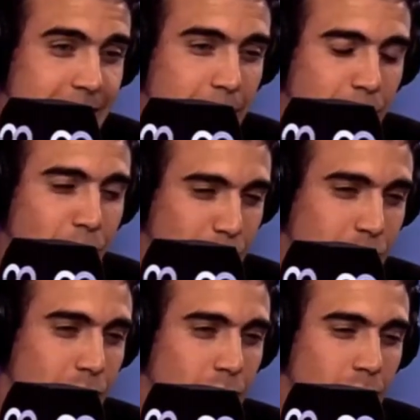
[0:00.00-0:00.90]
en el fondo,
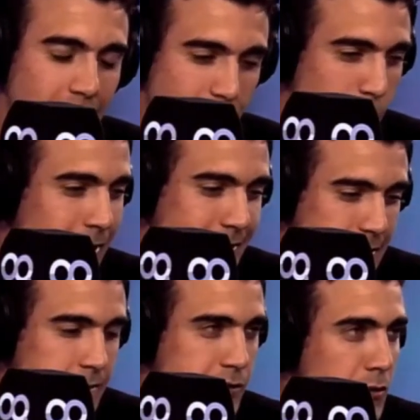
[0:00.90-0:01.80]
nosotros eh, fue una
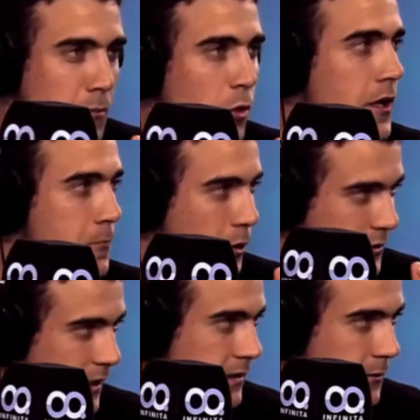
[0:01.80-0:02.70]
adquisición muy
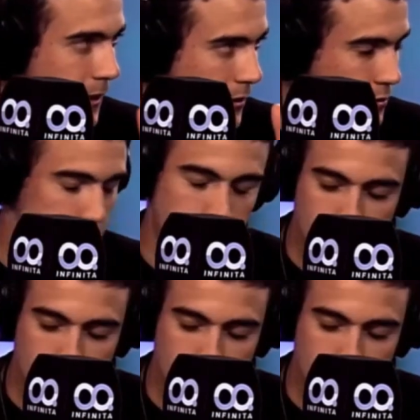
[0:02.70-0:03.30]
importante para nosotros.